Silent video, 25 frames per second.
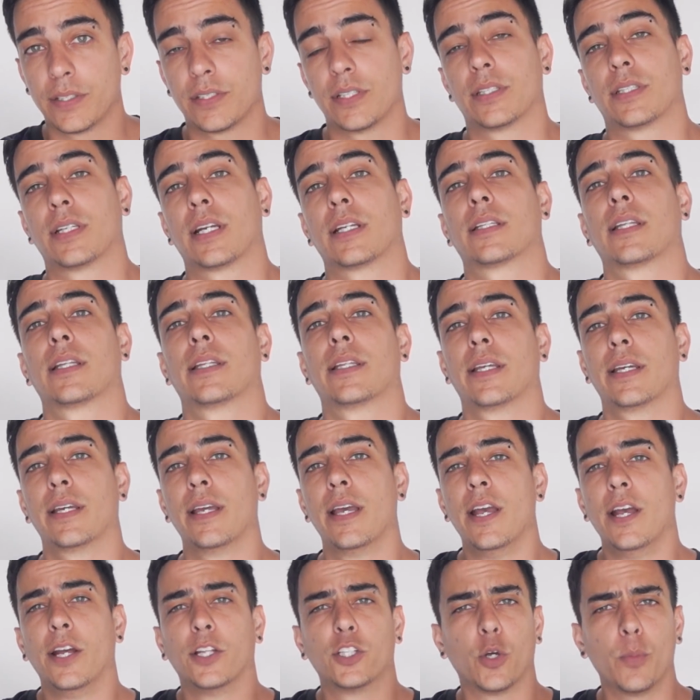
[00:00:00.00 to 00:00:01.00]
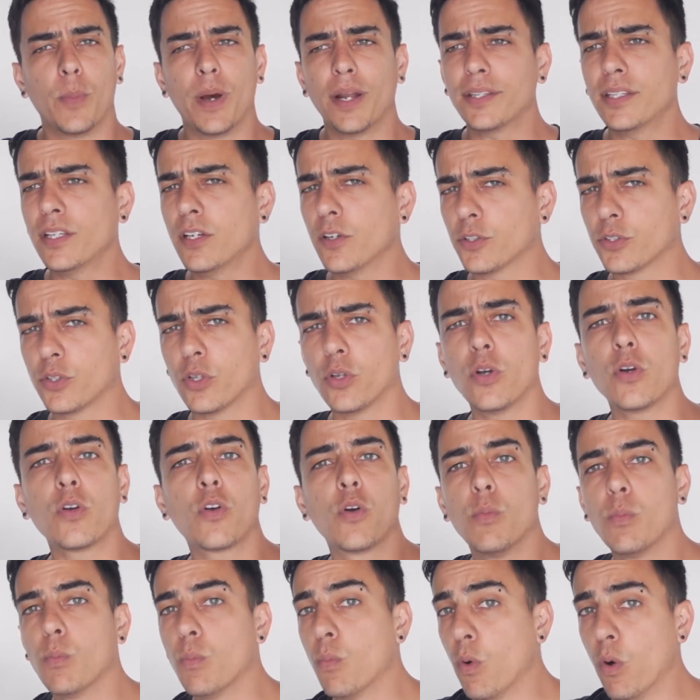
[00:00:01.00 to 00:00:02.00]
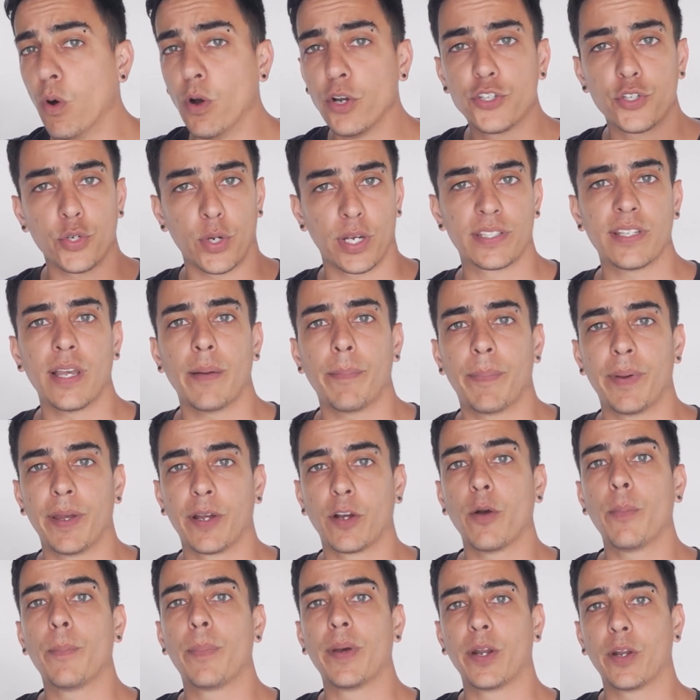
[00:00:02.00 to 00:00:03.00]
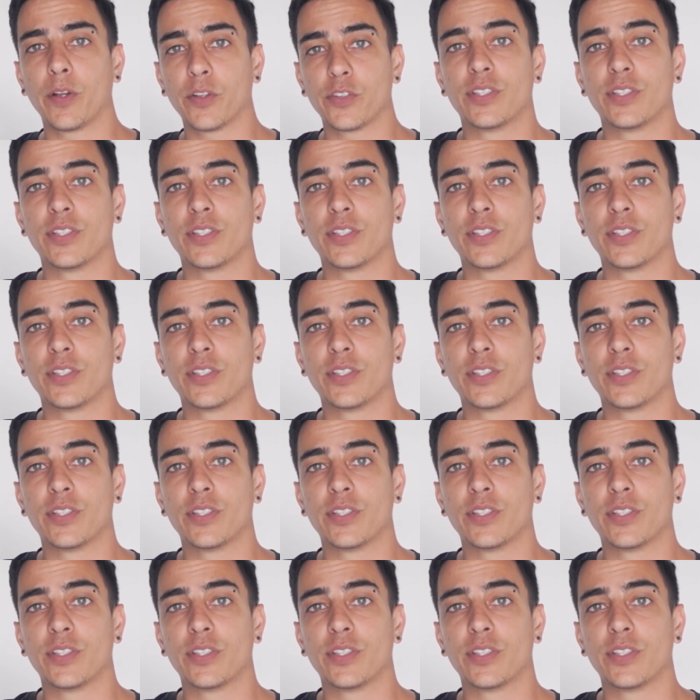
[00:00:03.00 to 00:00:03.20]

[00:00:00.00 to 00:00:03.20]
se trata de tomártelo todo con mucho desapego, pero